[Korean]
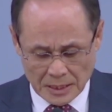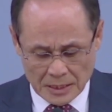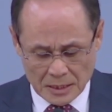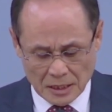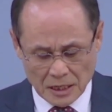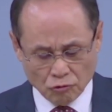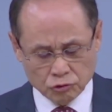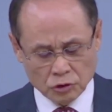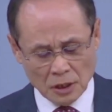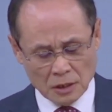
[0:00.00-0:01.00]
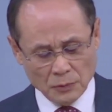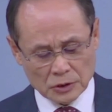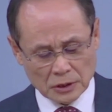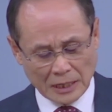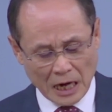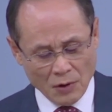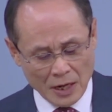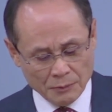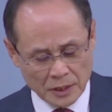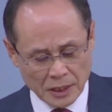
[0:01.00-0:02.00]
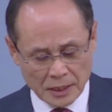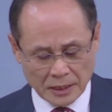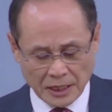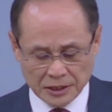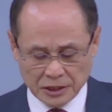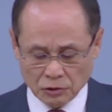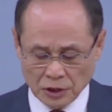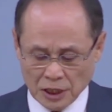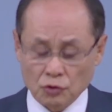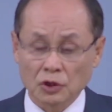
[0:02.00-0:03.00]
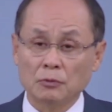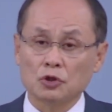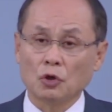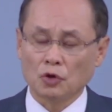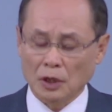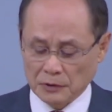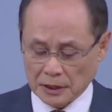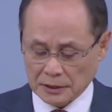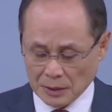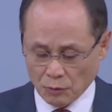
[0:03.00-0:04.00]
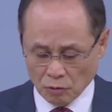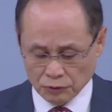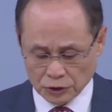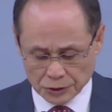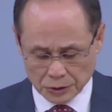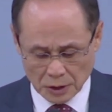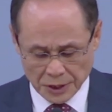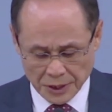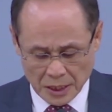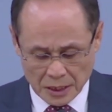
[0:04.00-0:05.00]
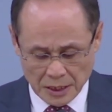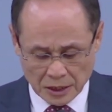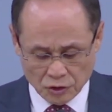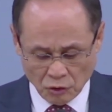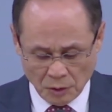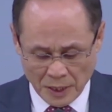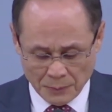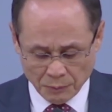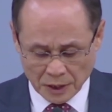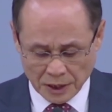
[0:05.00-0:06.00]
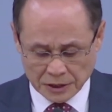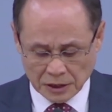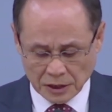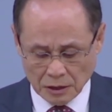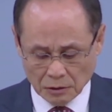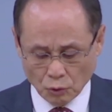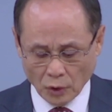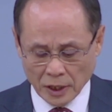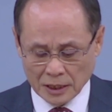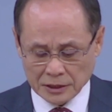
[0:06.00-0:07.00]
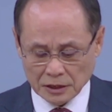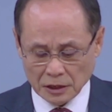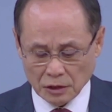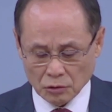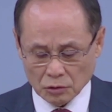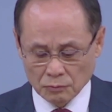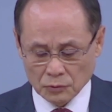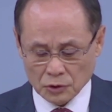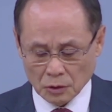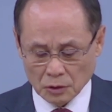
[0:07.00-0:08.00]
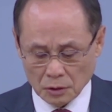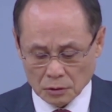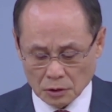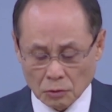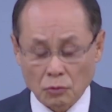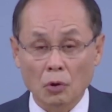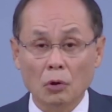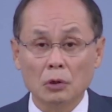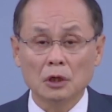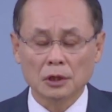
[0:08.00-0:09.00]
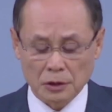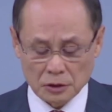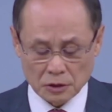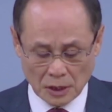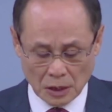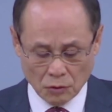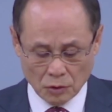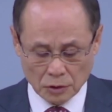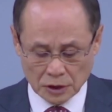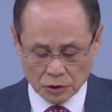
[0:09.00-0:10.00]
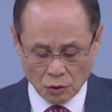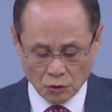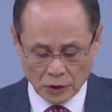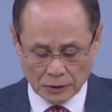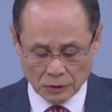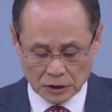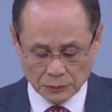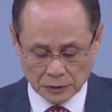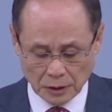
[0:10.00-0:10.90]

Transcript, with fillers: 이 구절을 읽으면서 나와 함께 계시는 예수님을 설교합니다. 제목을 붙여서 예수님이 함께 계시니 동행하시니 음성을 듣고 일기를 쓰라고 이제 설교를 하는 것입니다.